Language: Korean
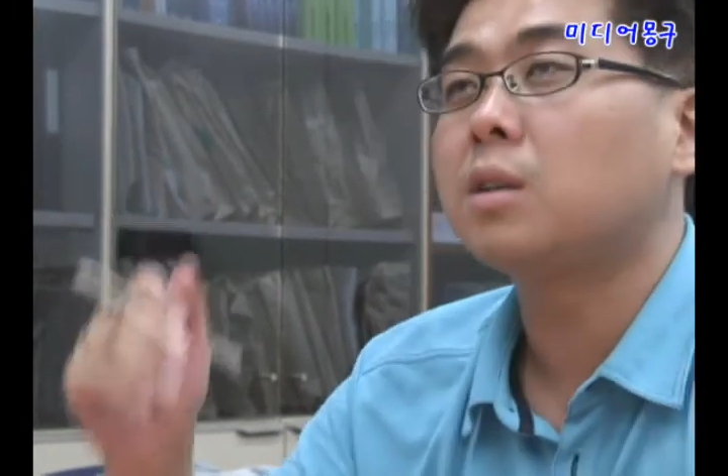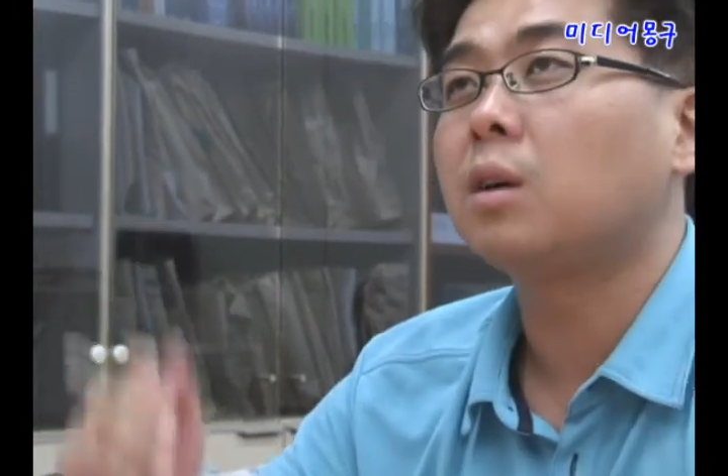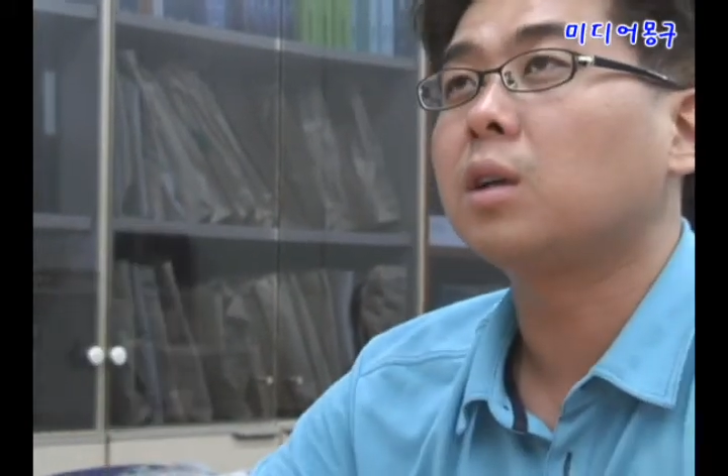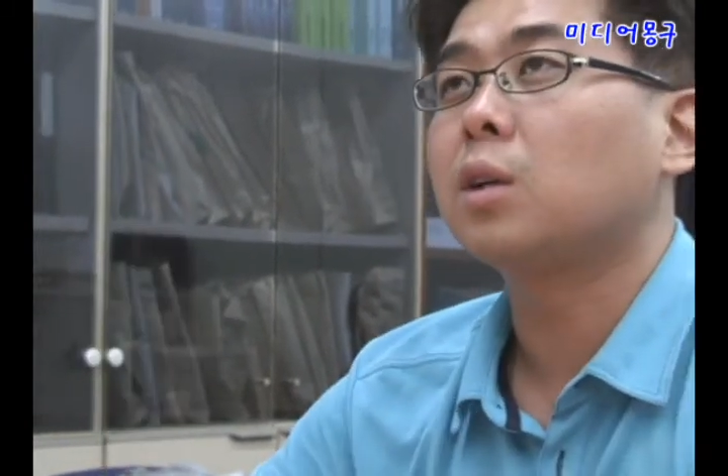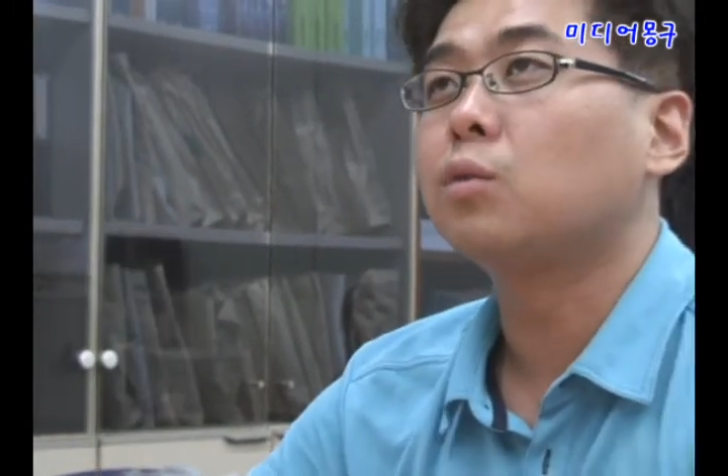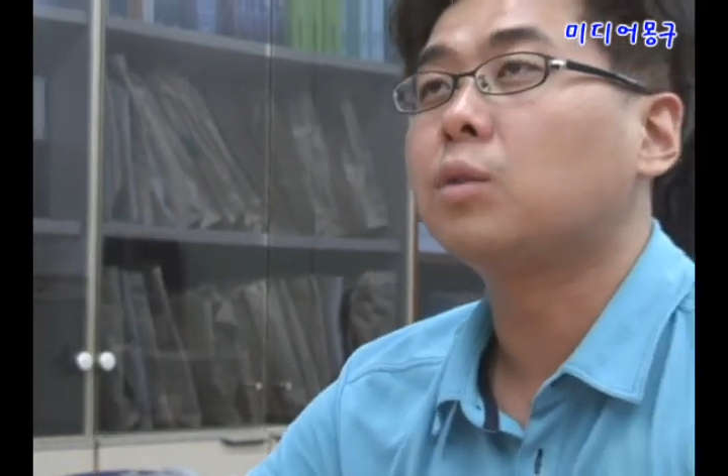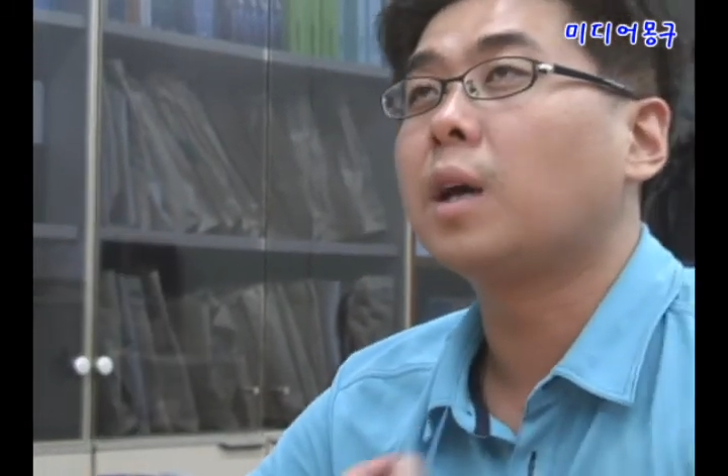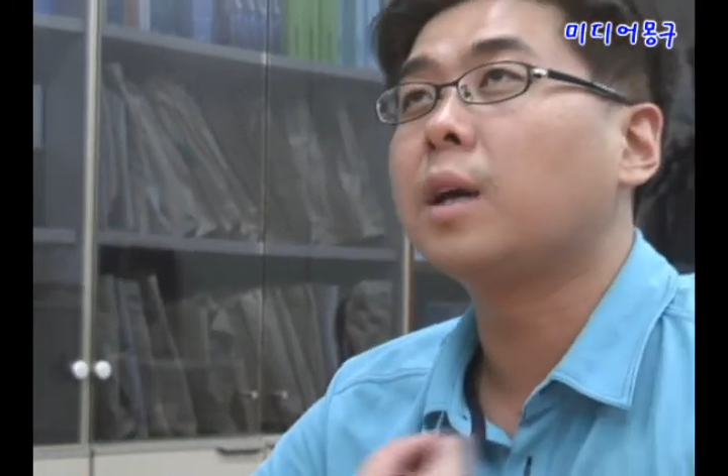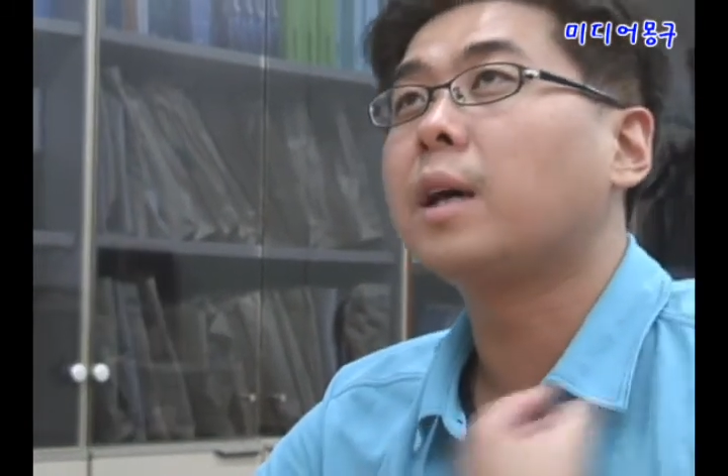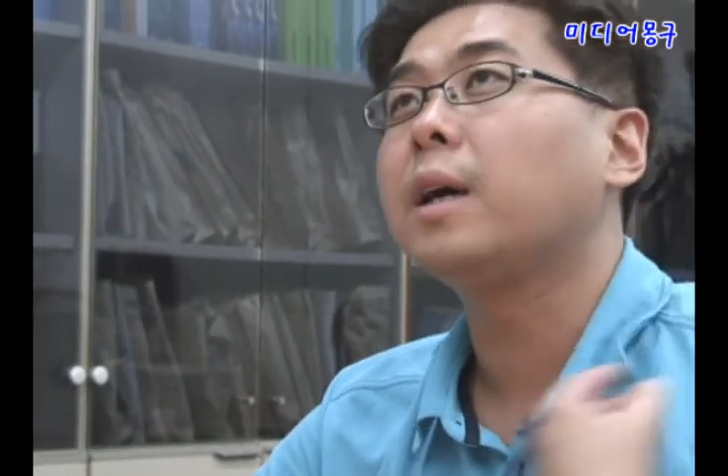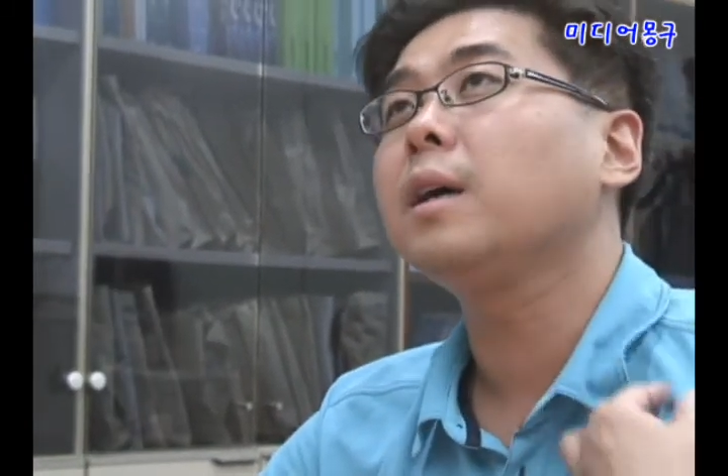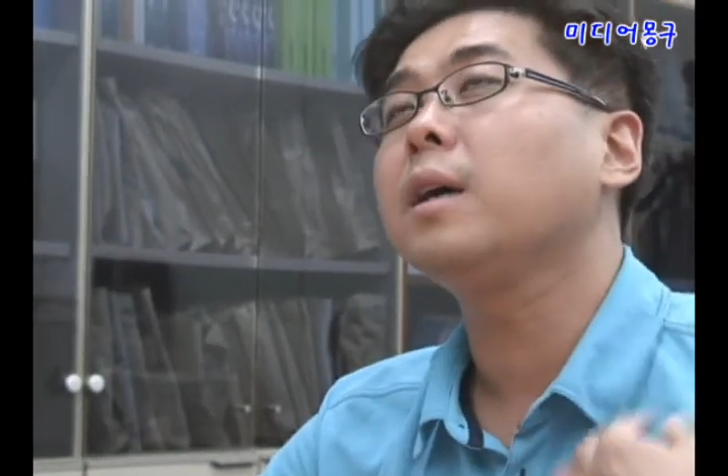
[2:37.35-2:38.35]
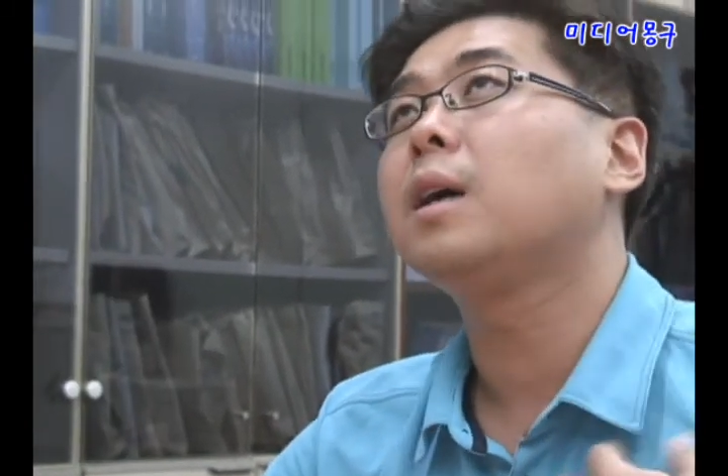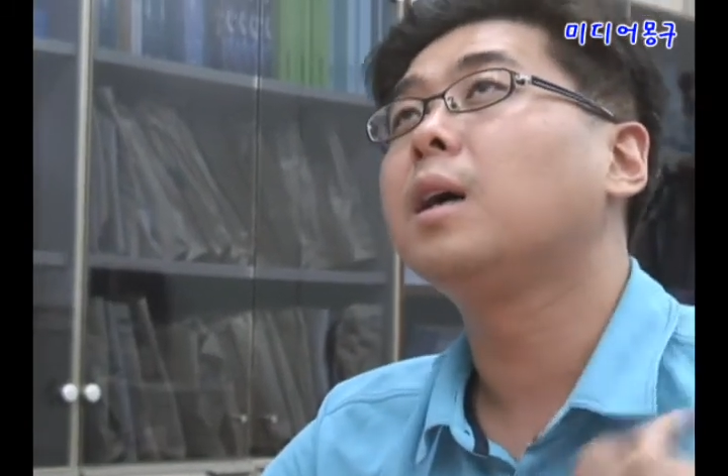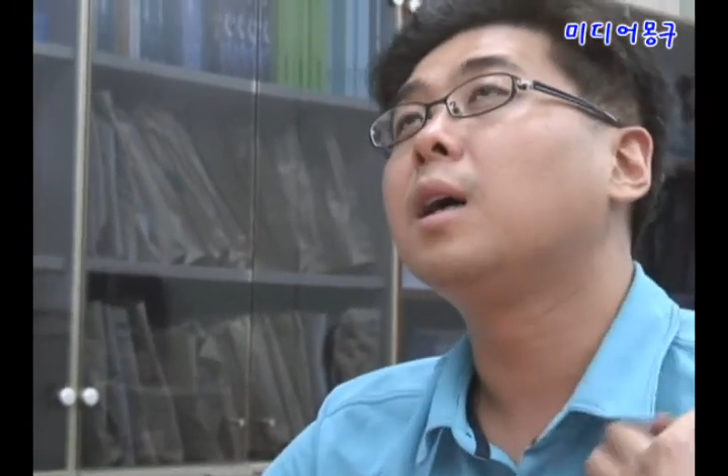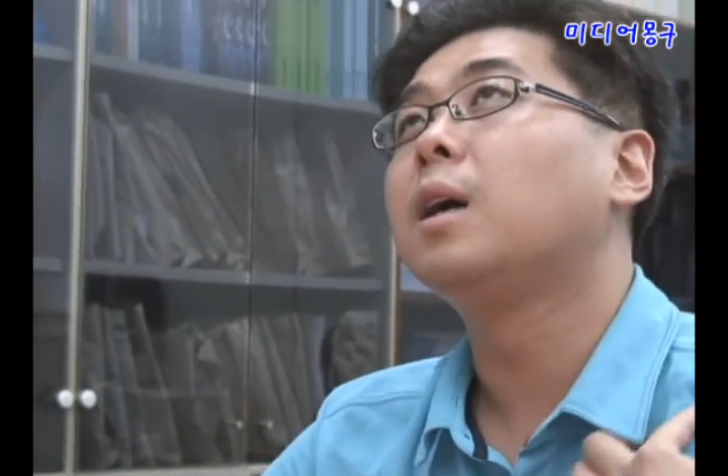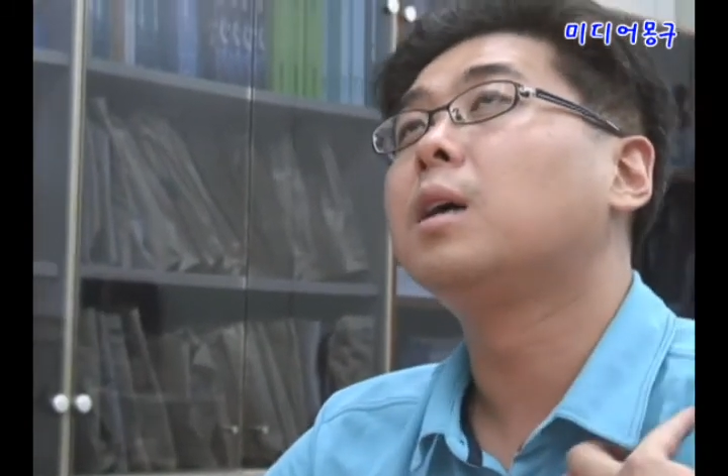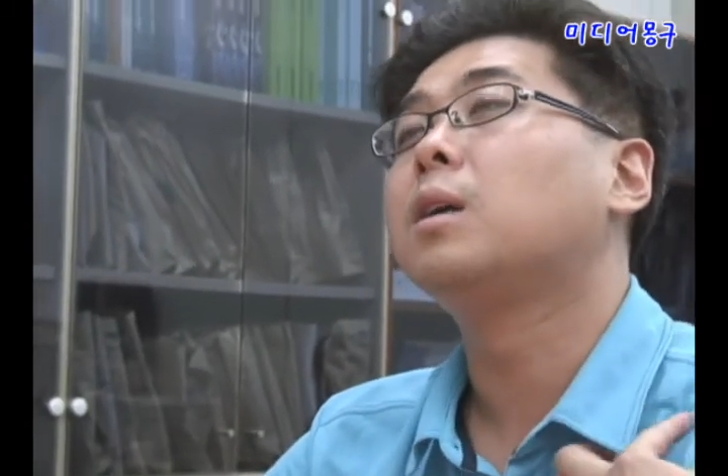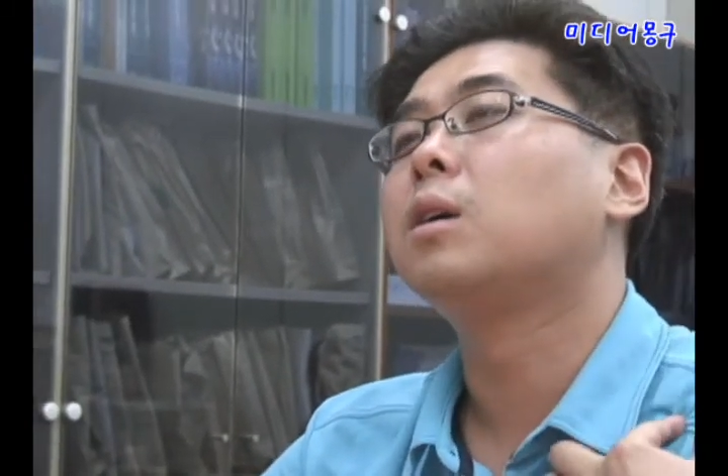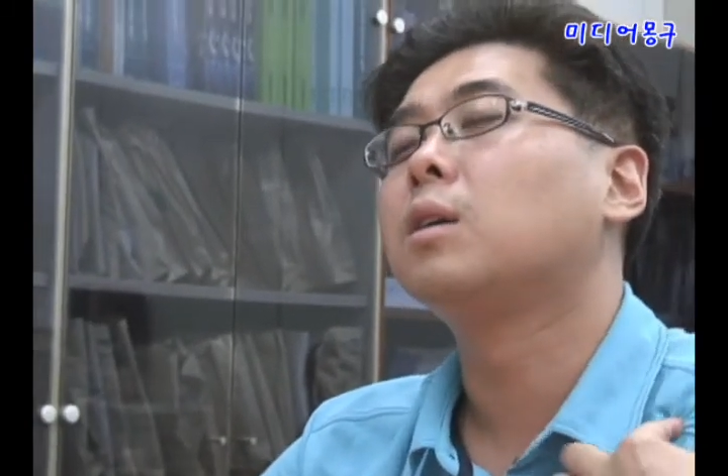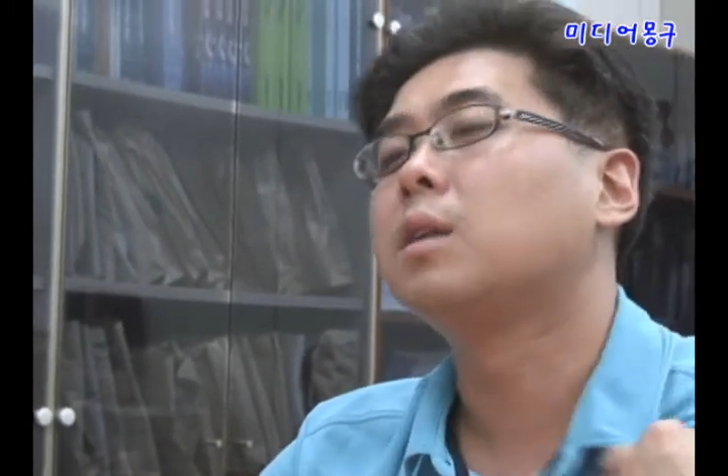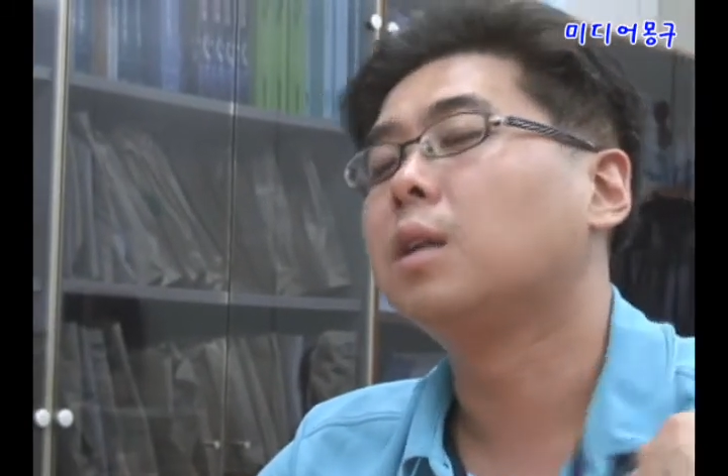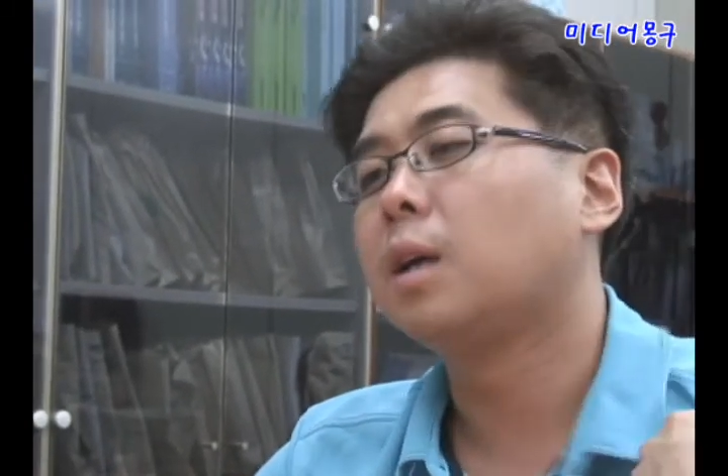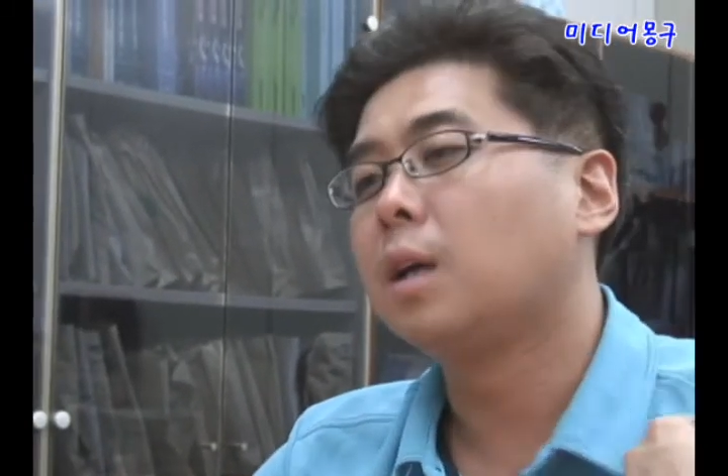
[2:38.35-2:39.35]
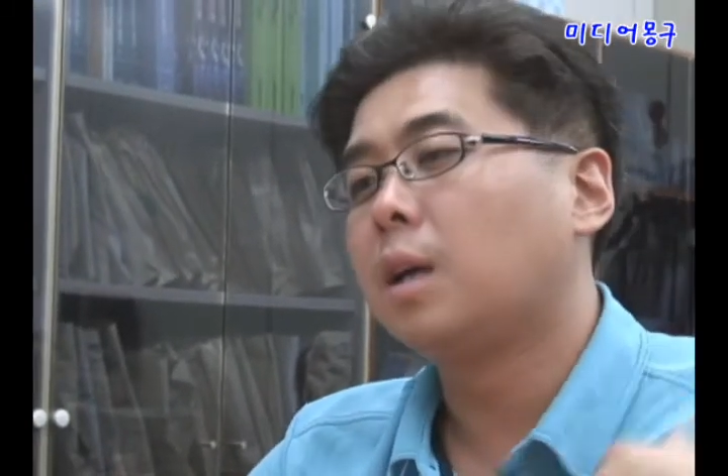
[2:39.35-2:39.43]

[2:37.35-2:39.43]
정기국회에 그런